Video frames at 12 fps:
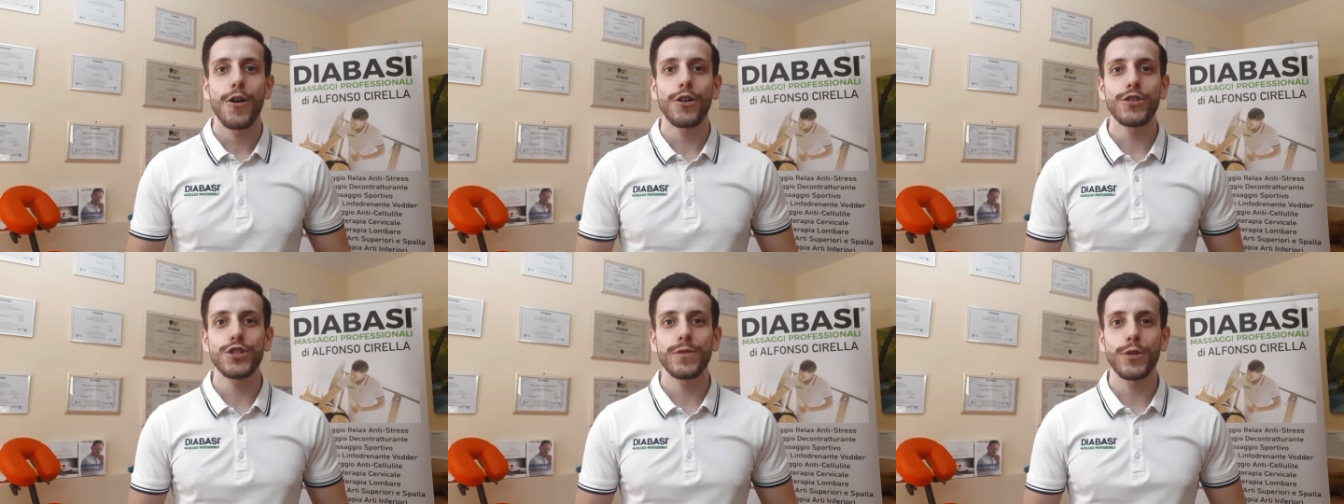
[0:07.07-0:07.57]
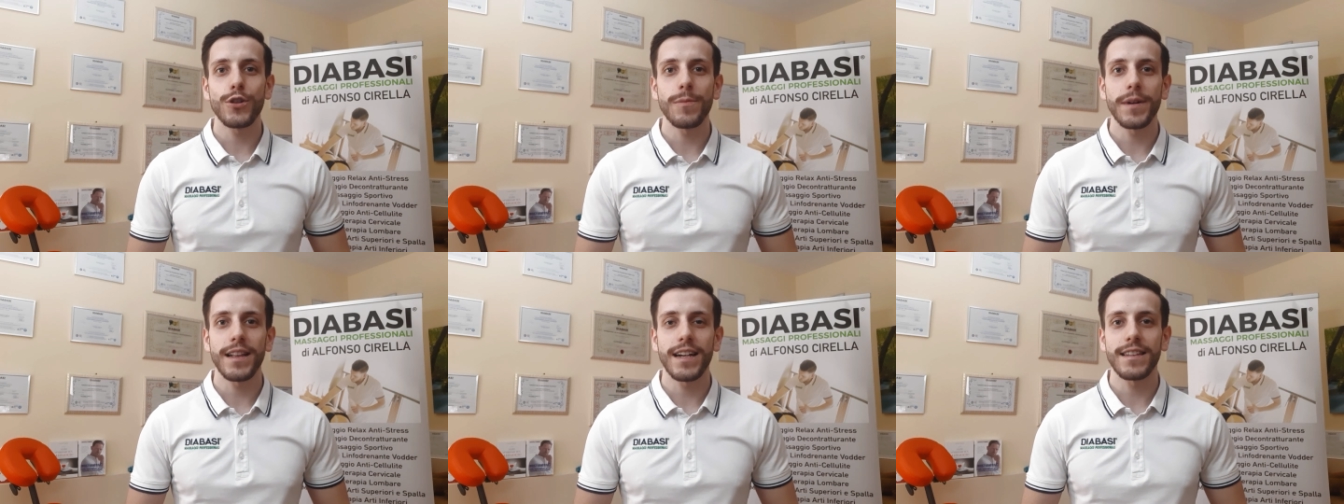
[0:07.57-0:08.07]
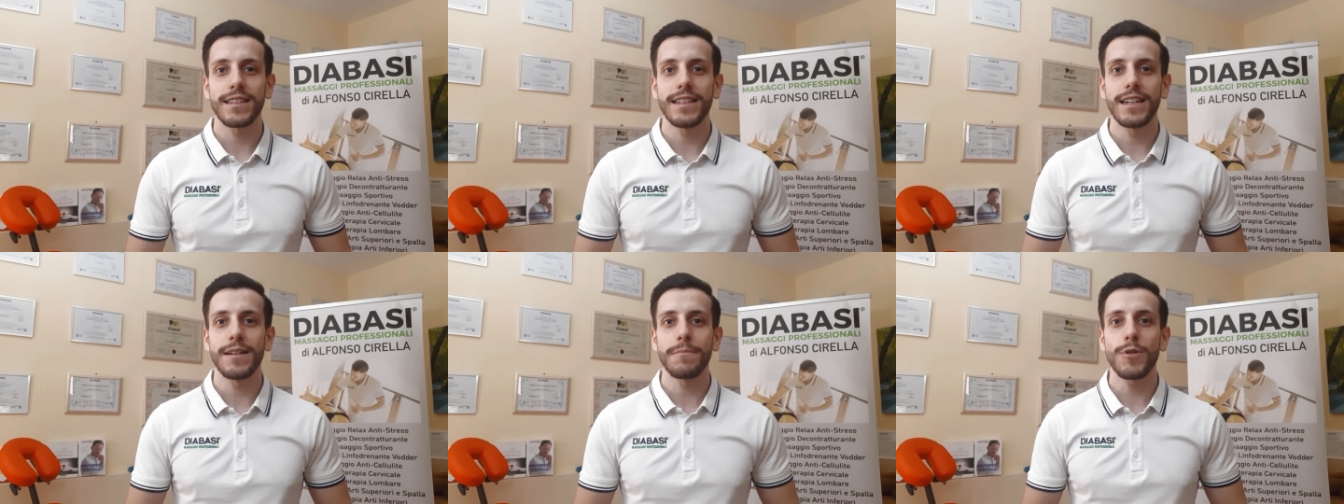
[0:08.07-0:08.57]
Oggi voglio parlarti
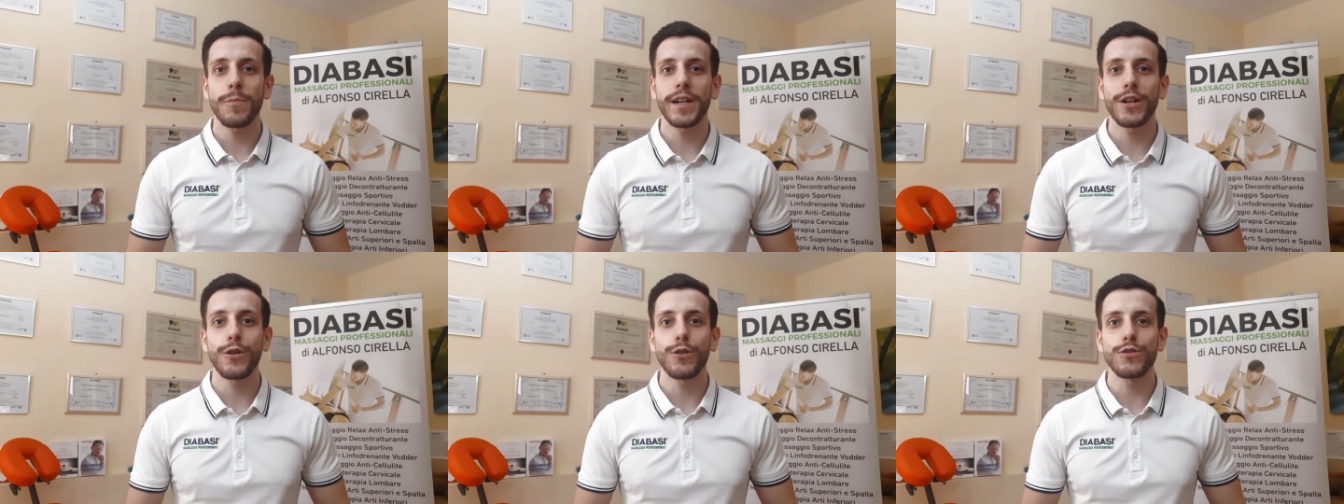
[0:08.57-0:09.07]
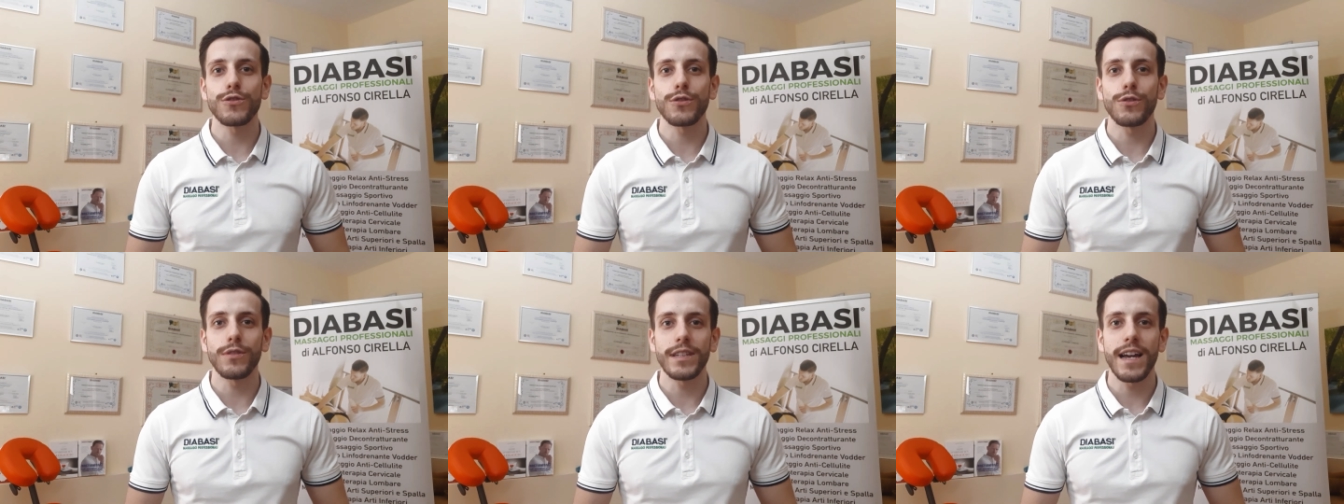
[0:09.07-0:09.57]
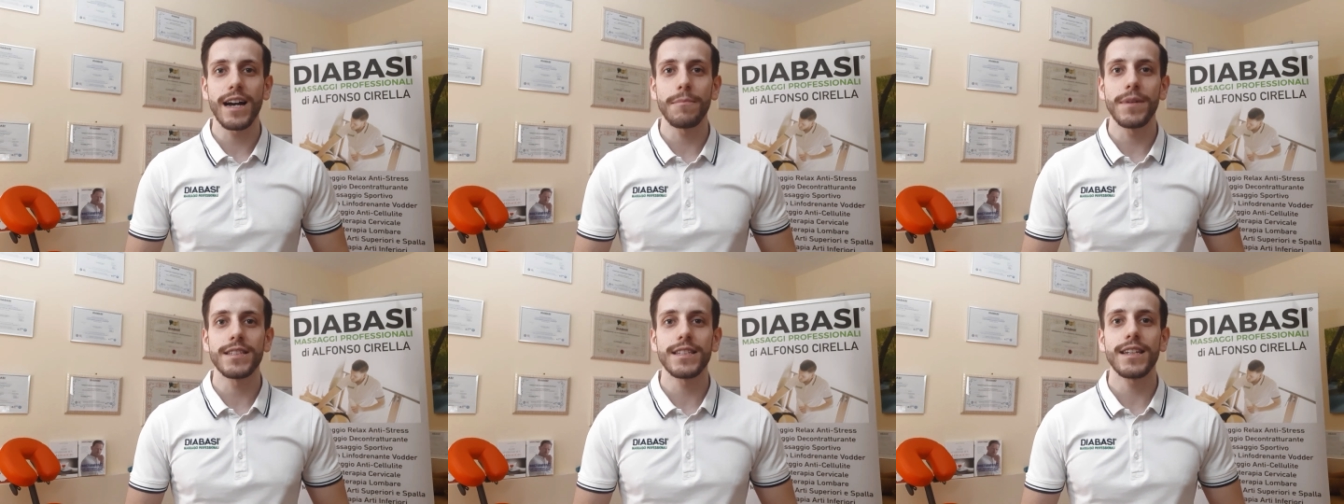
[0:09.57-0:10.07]
del mio percorso con di
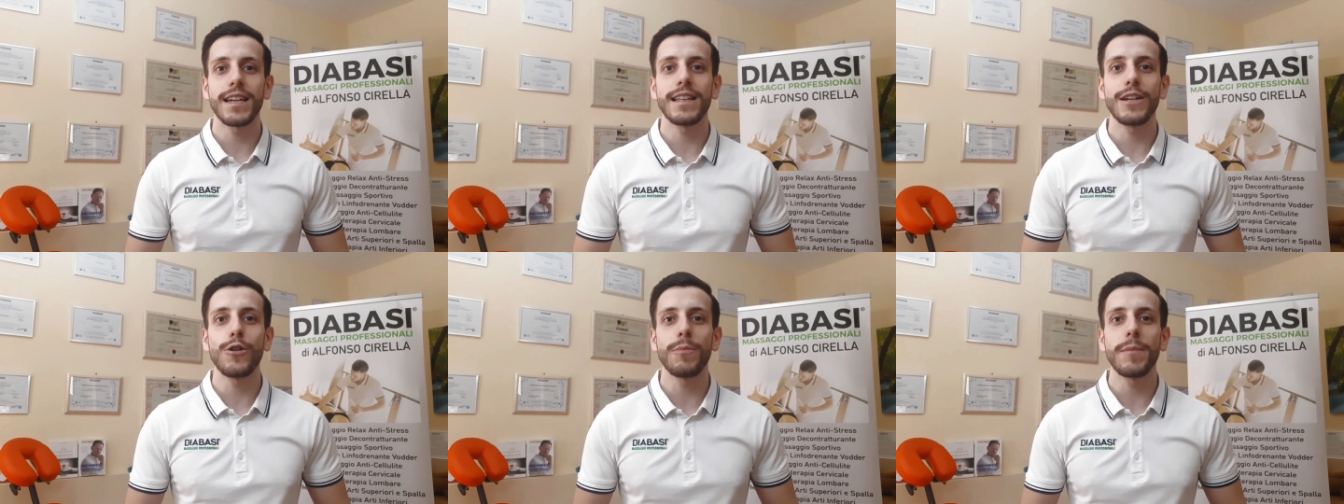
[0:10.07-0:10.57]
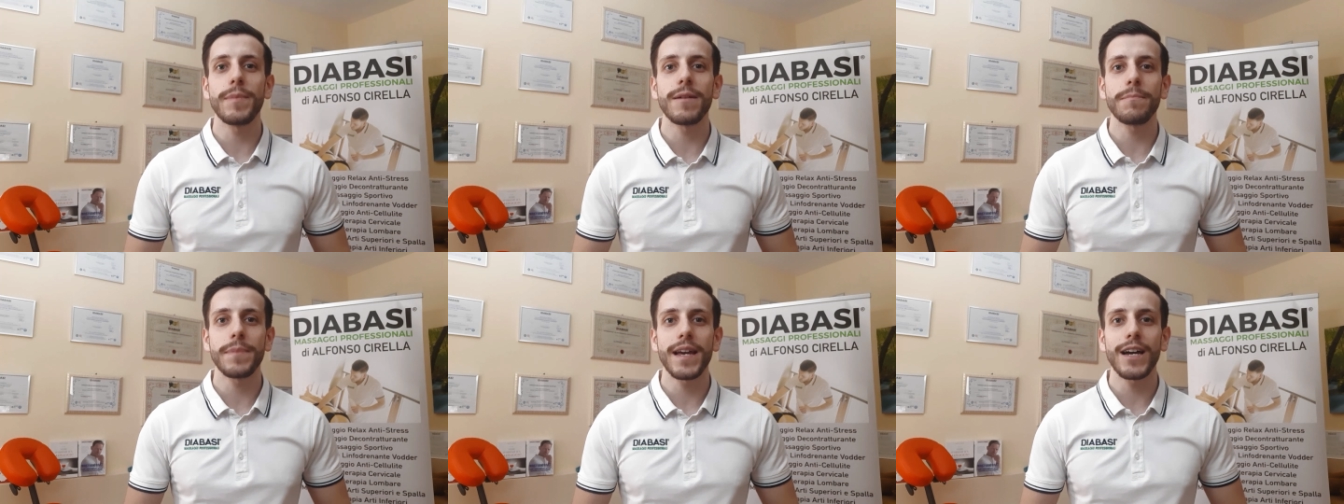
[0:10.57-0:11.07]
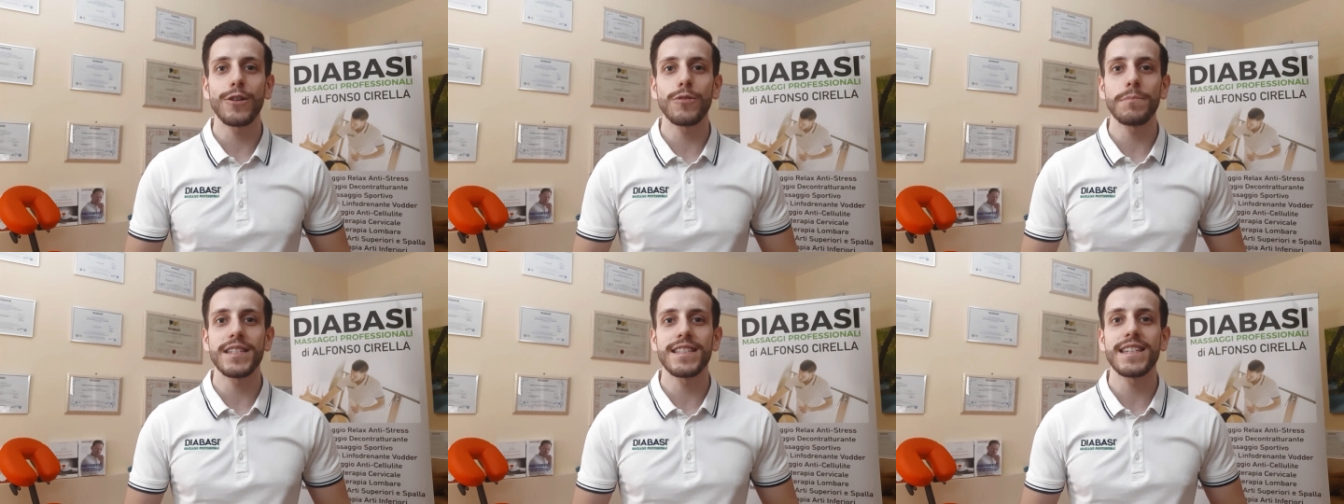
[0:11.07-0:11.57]
Abbasi e di come pian
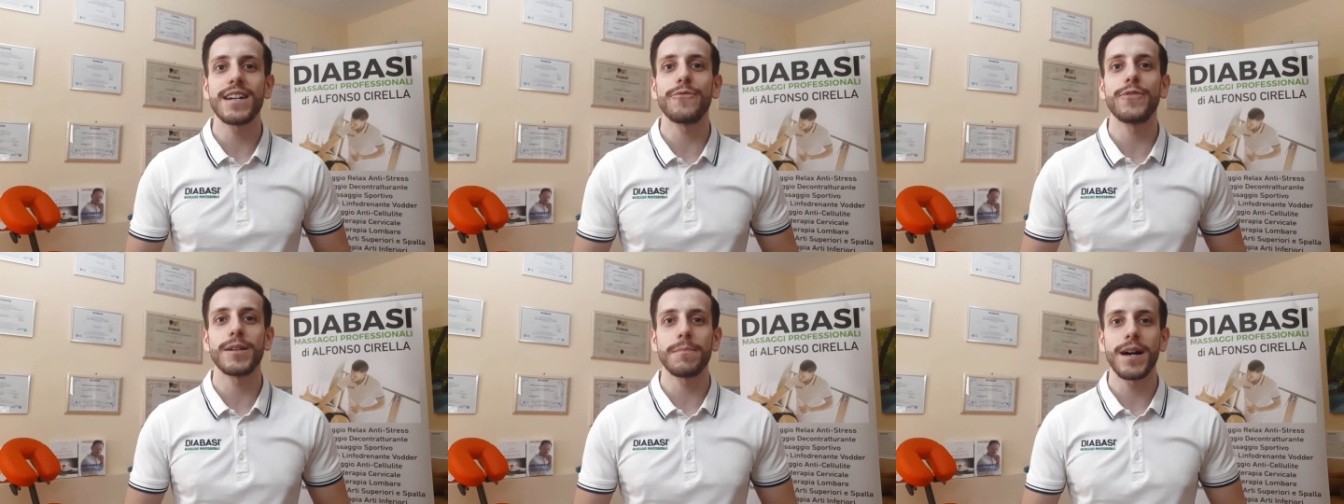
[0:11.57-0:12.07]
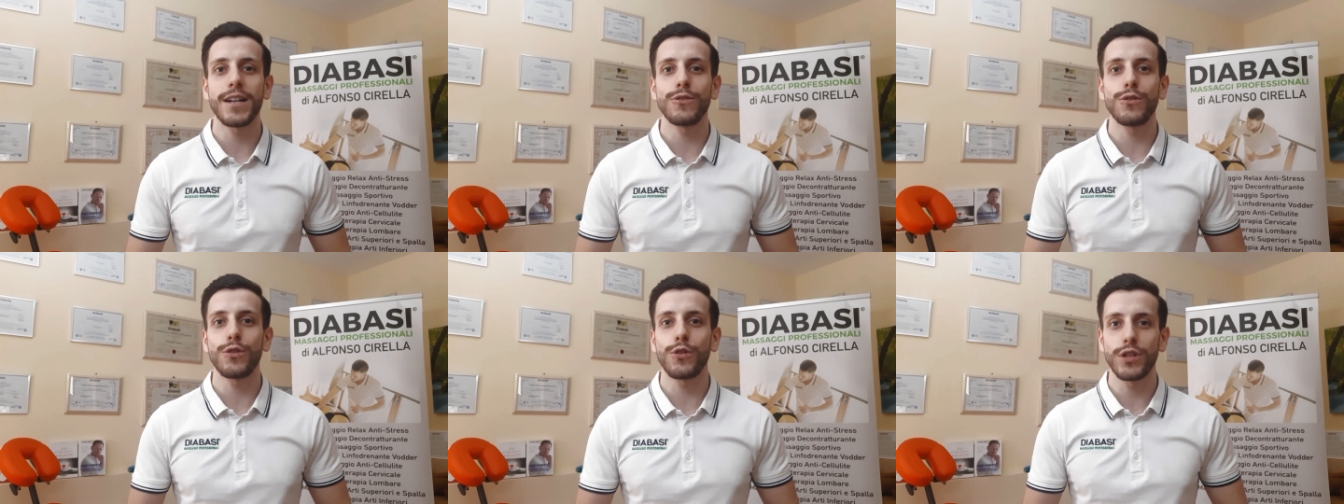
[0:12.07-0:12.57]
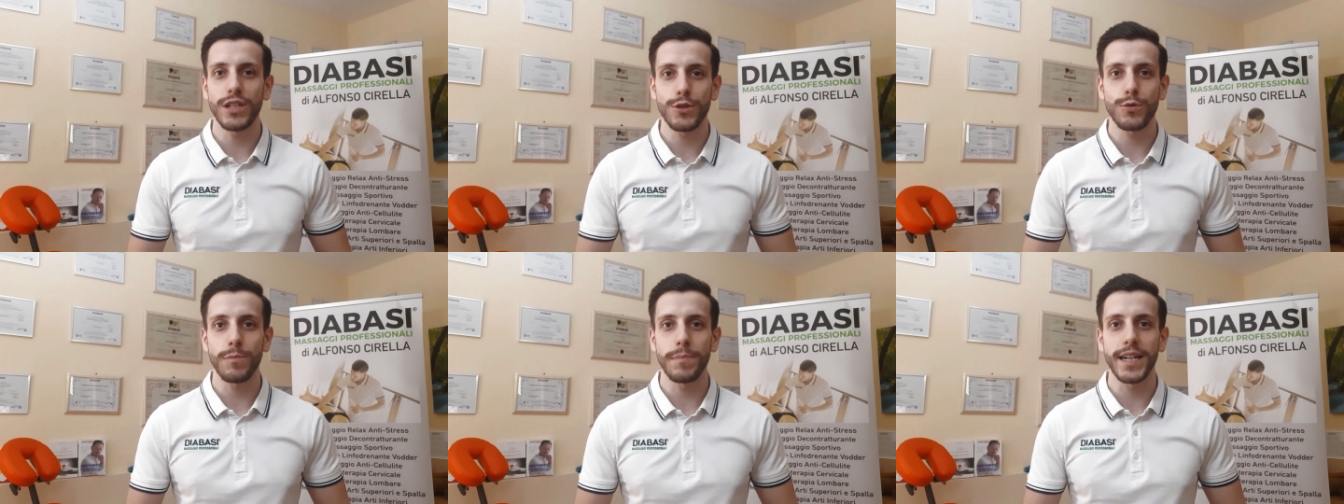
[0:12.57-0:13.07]
piano mi stia affermando con il
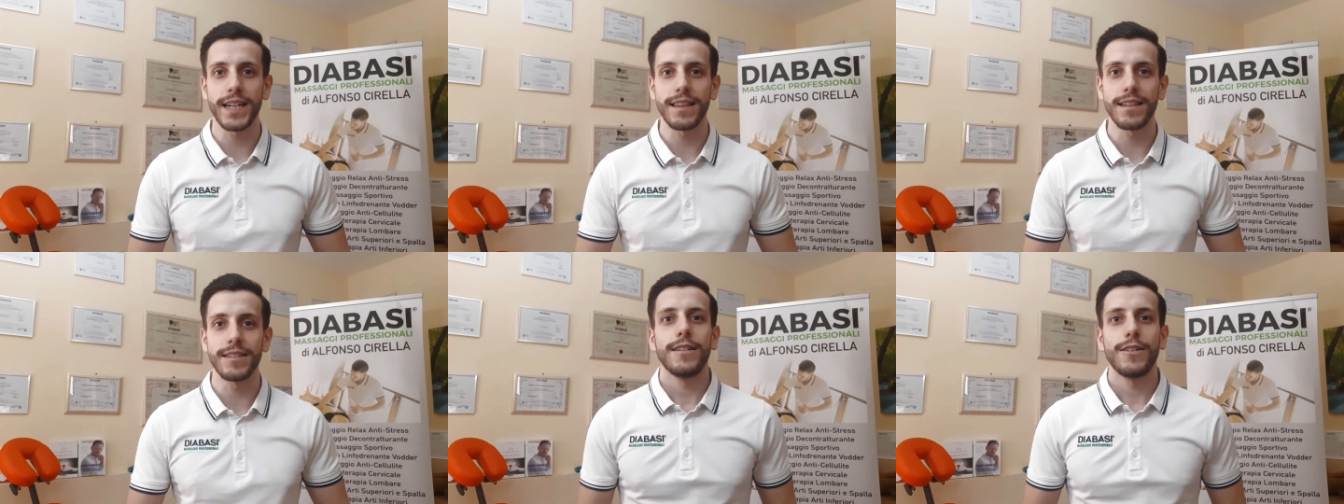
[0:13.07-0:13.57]
suo brand.